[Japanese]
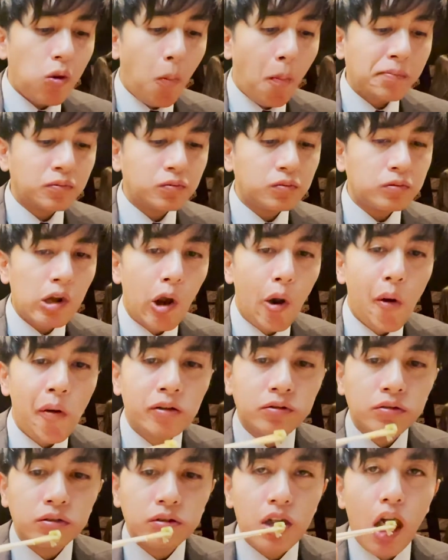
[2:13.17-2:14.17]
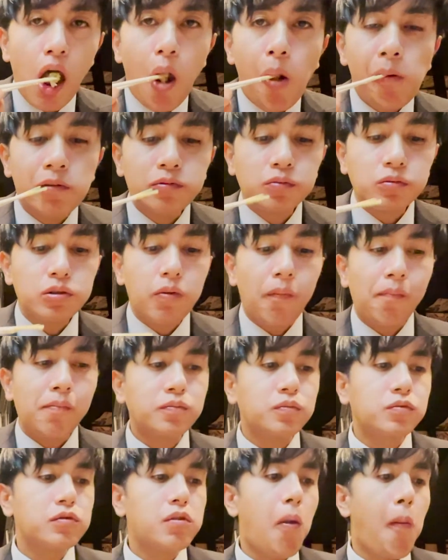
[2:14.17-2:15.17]
来た来た来たっていう感じの
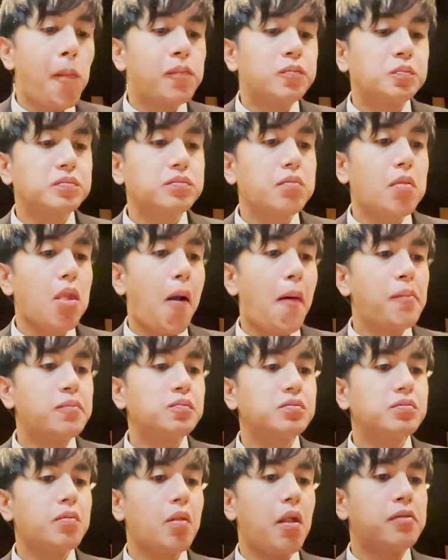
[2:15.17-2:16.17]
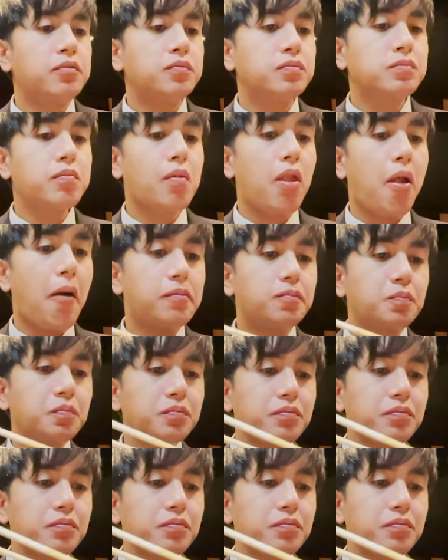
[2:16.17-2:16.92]
ワクワク感がめちゃくちゃすごいですね。